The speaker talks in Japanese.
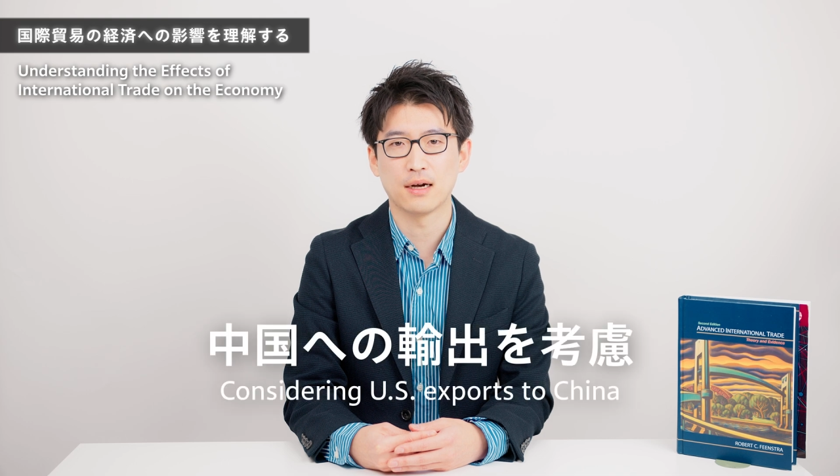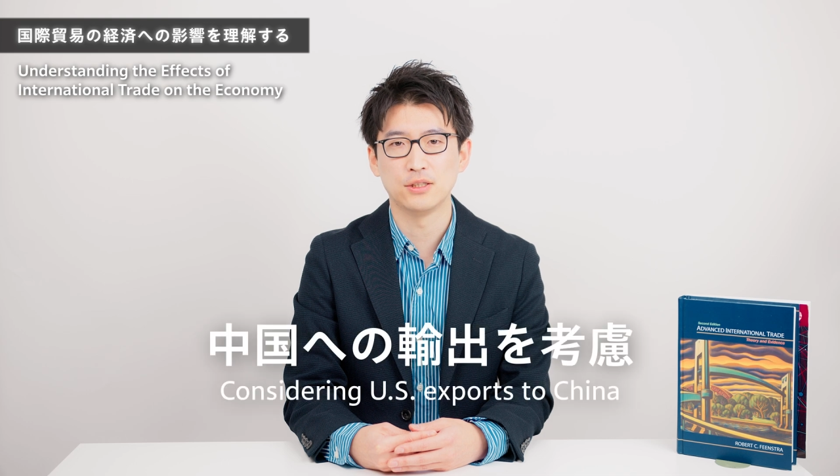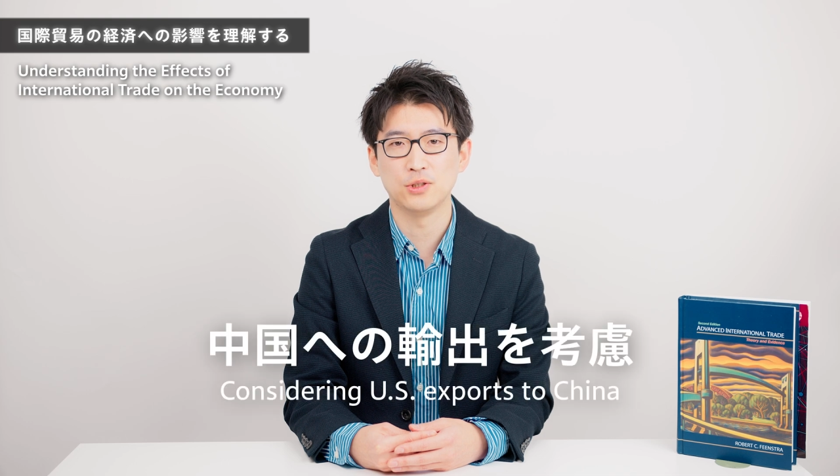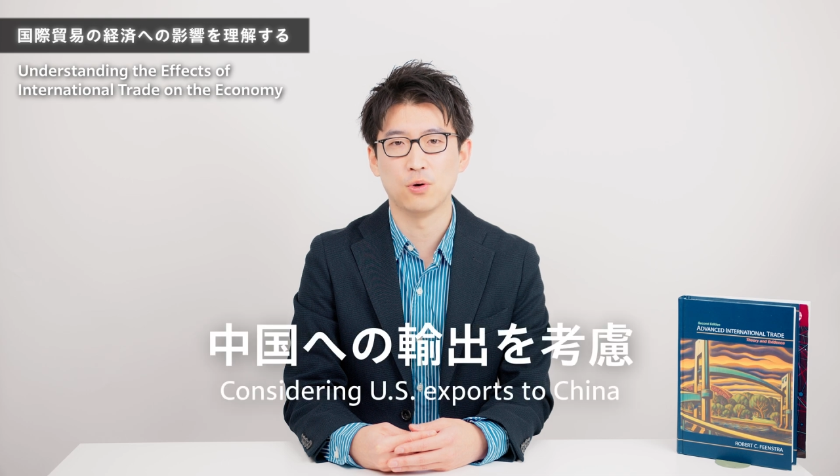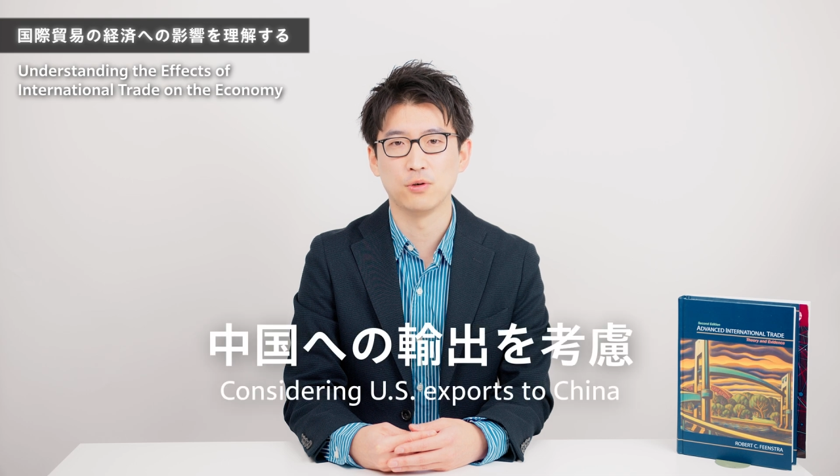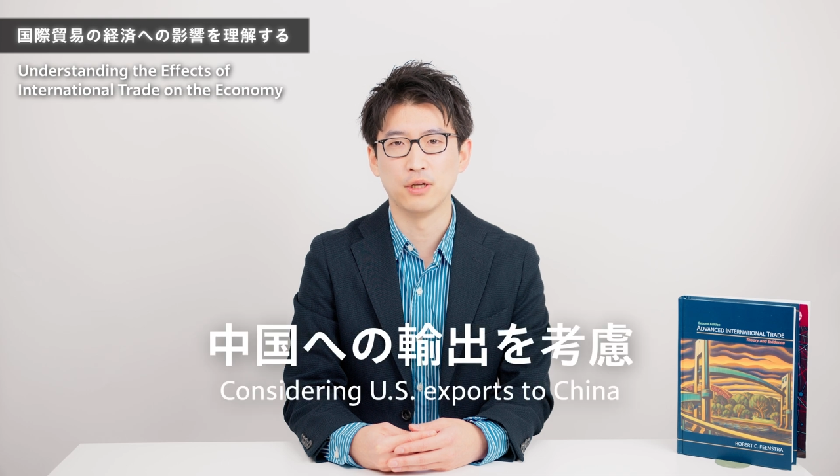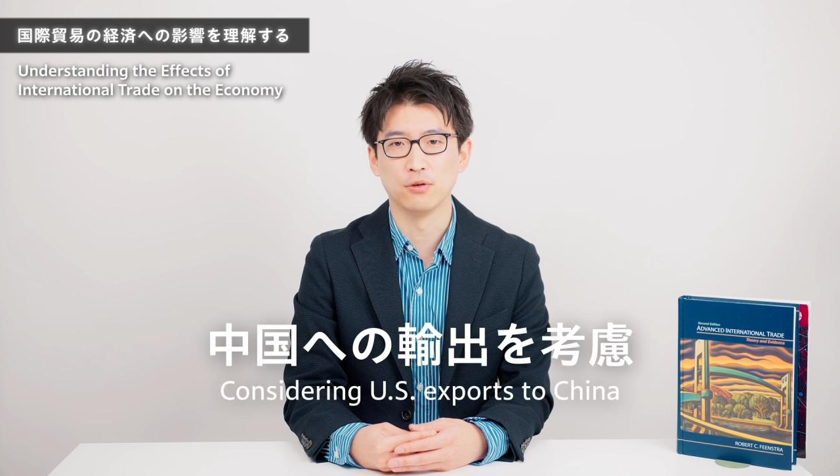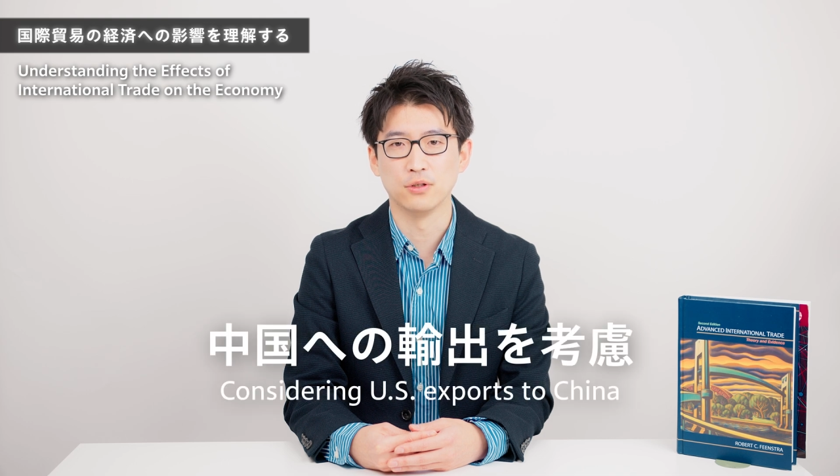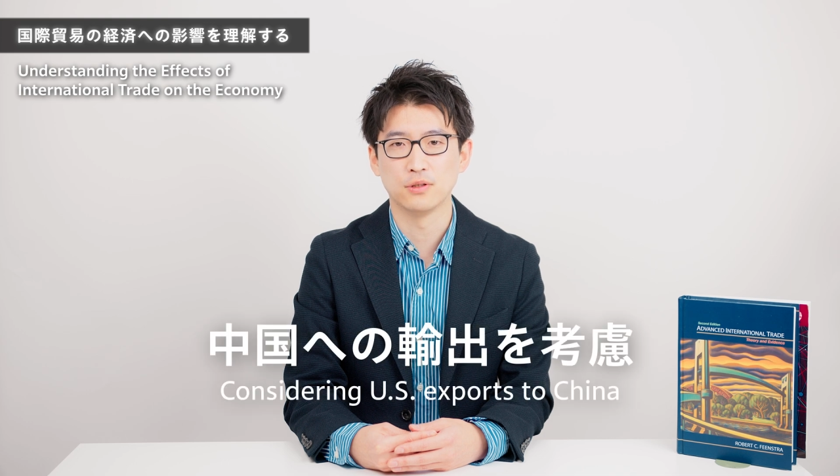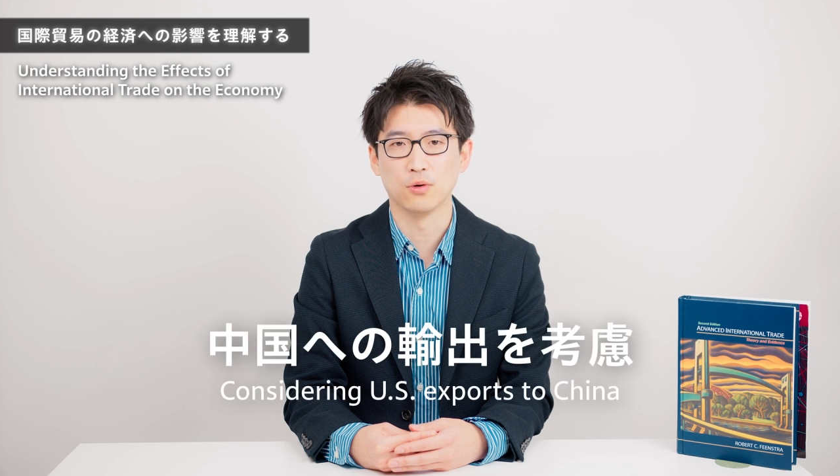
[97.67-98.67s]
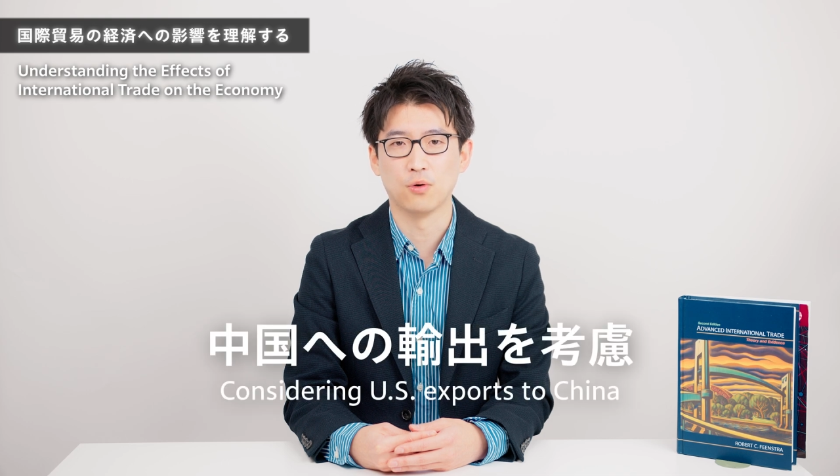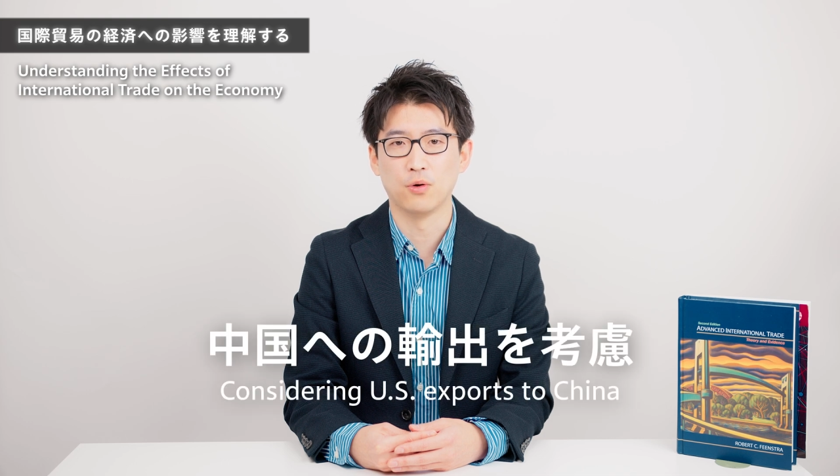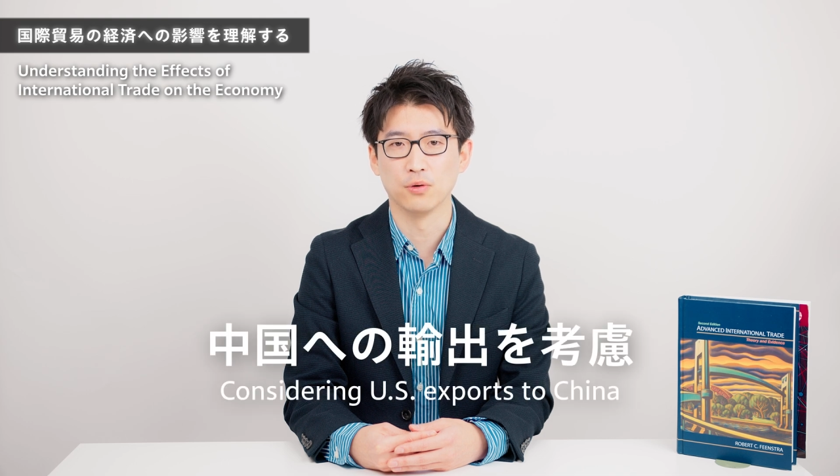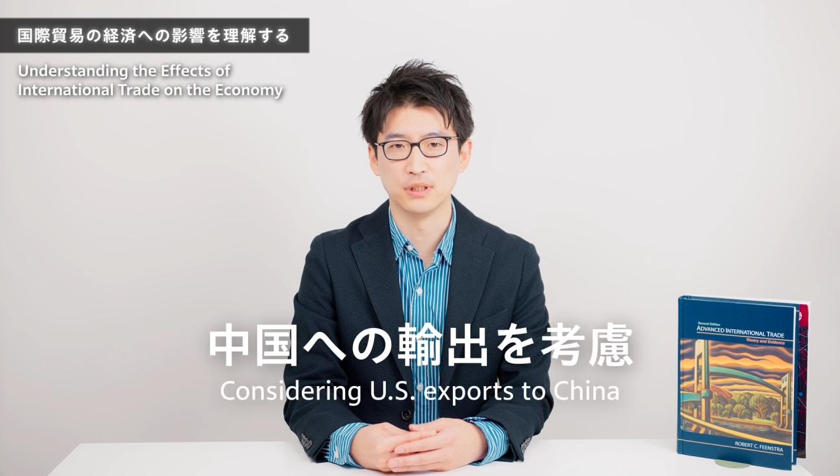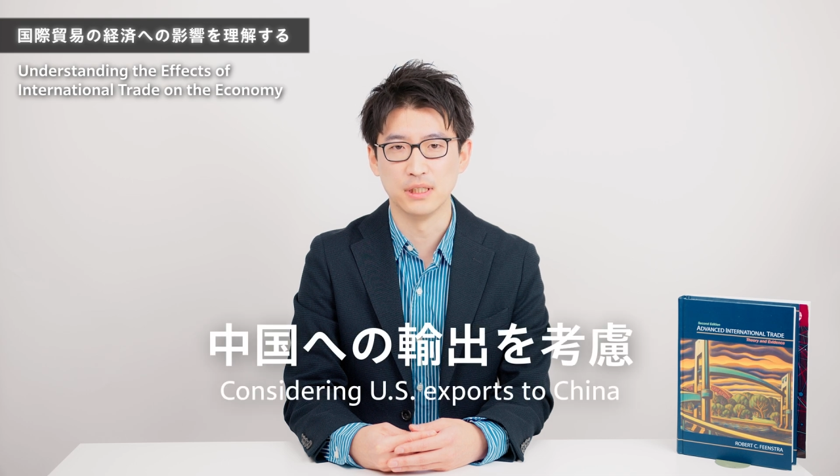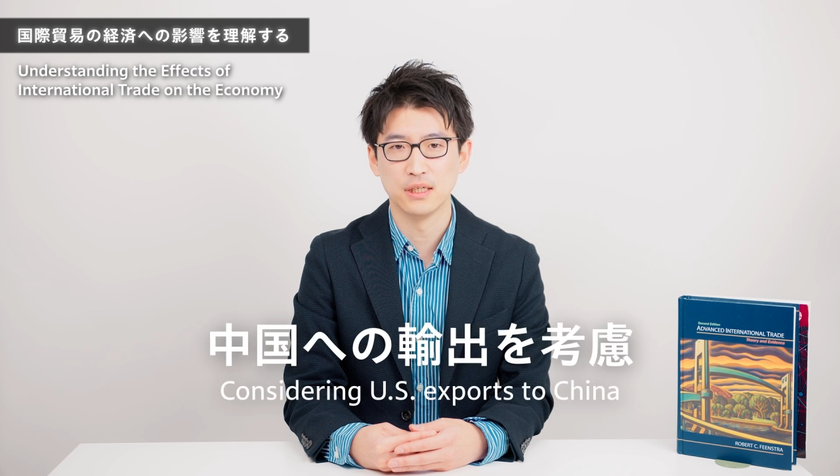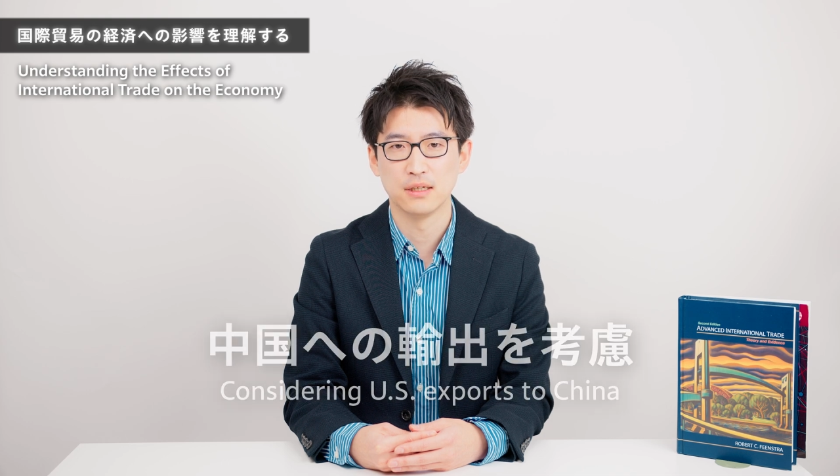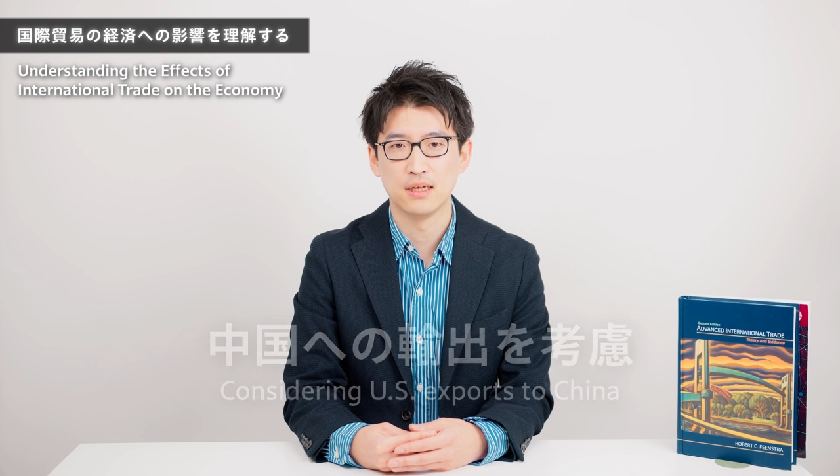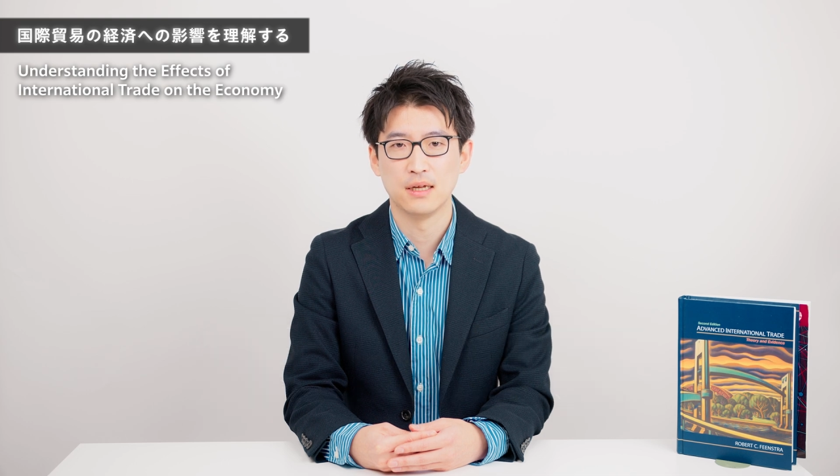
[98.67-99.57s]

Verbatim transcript: から中国への輸出を考慮し